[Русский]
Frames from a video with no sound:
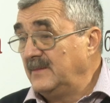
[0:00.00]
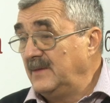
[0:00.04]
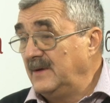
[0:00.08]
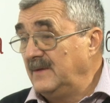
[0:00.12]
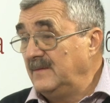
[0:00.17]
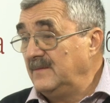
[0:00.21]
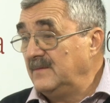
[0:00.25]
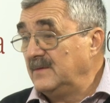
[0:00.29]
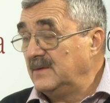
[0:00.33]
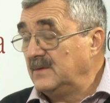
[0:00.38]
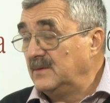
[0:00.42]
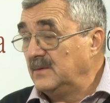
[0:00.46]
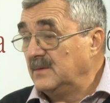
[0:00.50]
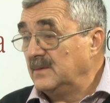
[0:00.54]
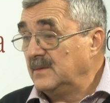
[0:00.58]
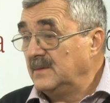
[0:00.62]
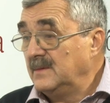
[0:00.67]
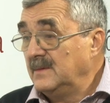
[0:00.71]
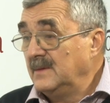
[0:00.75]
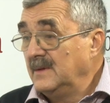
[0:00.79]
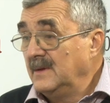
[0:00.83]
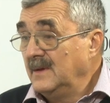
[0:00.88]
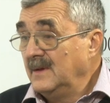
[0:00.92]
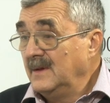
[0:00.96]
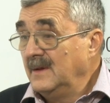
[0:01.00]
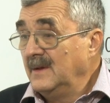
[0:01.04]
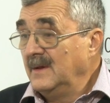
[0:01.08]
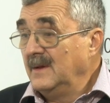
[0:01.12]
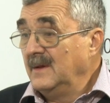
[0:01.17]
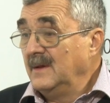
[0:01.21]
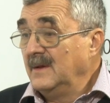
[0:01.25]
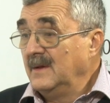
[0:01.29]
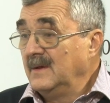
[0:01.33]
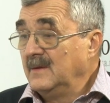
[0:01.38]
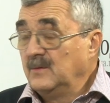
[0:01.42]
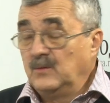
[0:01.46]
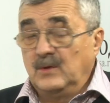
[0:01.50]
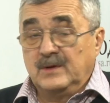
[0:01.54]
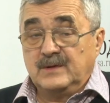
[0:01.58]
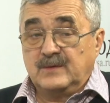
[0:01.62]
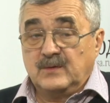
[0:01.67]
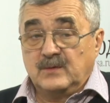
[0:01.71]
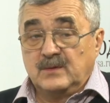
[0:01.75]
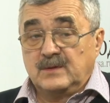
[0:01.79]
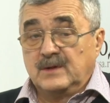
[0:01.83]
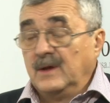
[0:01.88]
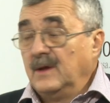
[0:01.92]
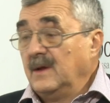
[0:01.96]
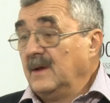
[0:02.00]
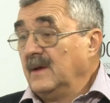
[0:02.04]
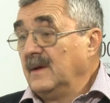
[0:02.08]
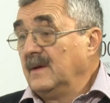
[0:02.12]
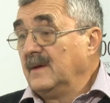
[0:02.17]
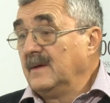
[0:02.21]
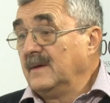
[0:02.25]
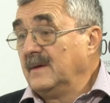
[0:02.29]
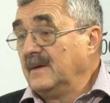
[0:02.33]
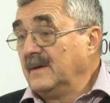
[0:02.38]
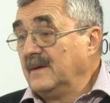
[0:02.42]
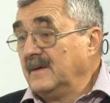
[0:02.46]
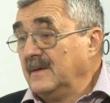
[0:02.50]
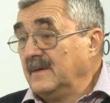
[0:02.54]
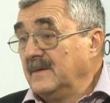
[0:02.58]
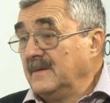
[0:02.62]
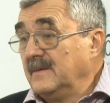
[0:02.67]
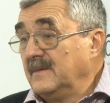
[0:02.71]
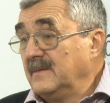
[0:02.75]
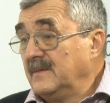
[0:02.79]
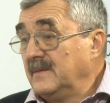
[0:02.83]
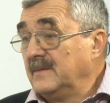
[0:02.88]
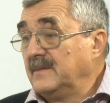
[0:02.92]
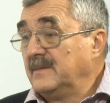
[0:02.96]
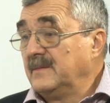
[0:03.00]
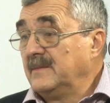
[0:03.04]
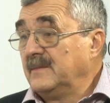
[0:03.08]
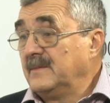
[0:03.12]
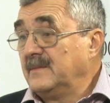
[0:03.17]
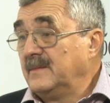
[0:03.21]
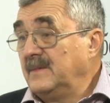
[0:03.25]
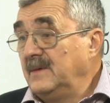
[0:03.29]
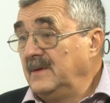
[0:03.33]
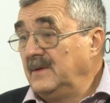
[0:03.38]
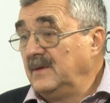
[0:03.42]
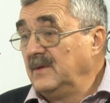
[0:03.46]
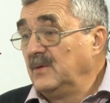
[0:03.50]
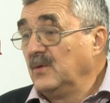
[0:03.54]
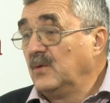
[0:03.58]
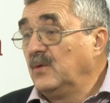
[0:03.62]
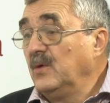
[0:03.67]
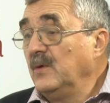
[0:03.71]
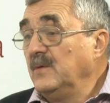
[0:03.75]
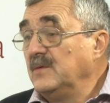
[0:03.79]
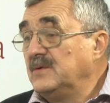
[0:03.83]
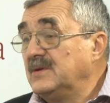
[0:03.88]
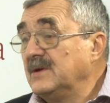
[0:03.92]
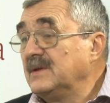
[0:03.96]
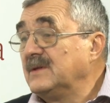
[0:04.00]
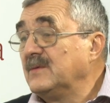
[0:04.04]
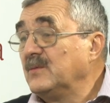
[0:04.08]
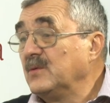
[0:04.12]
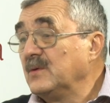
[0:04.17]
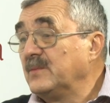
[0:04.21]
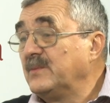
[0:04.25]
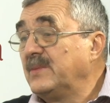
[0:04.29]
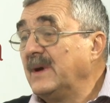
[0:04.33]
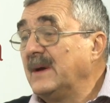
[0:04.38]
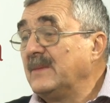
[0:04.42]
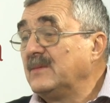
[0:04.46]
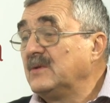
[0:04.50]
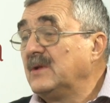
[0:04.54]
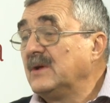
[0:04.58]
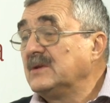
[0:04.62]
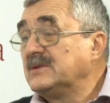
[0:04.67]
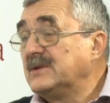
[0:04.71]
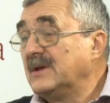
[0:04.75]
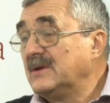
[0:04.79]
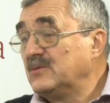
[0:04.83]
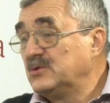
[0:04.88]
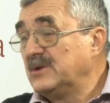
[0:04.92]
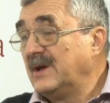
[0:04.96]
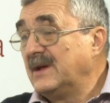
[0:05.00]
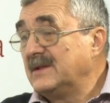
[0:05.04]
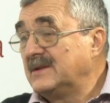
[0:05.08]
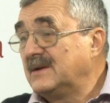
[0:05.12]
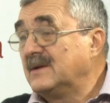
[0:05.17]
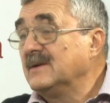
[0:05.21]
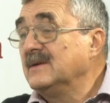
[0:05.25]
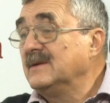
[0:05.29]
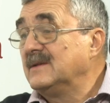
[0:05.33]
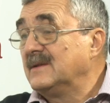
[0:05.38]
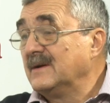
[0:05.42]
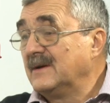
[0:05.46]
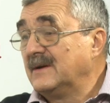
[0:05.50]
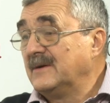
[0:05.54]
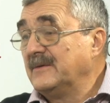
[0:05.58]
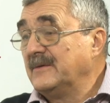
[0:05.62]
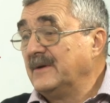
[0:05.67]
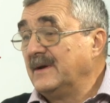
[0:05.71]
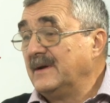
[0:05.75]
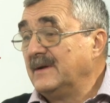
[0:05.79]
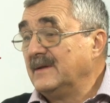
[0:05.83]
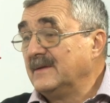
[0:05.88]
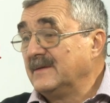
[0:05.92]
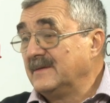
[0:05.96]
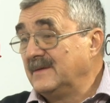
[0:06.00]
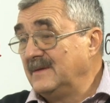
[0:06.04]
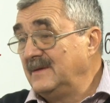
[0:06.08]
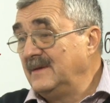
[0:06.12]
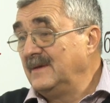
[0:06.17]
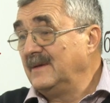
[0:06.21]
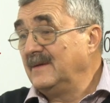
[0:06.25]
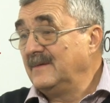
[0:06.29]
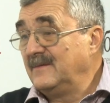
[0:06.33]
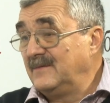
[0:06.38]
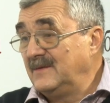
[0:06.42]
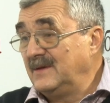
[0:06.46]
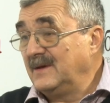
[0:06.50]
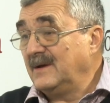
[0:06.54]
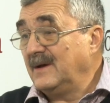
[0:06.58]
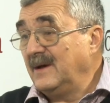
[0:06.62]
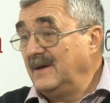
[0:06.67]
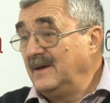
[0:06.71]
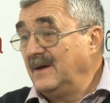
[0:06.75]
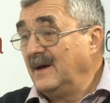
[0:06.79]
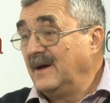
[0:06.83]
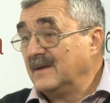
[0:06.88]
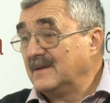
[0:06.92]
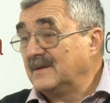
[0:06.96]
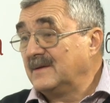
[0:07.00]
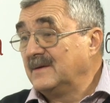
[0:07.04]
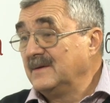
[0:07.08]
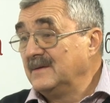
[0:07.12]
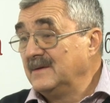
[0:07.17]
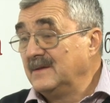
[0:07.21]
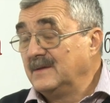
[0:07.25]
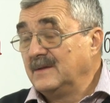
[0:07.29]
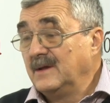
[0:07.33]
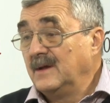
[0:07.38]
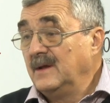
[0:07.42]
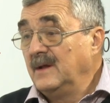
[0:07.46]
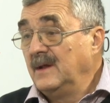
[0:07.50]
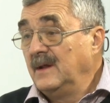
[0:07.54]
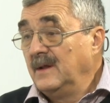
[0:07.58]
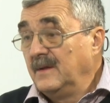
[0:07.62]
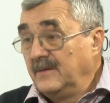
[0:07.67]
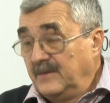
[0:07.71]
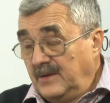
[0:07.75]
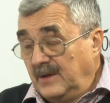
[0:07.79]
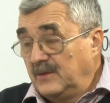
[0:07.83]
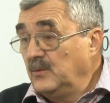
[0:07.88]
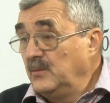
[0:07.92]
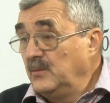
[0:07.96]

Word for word: имей в виду. Ну, это вот э, Янукович, это вот прям даже уже открыто говорилось, не тихая, а открыто. Я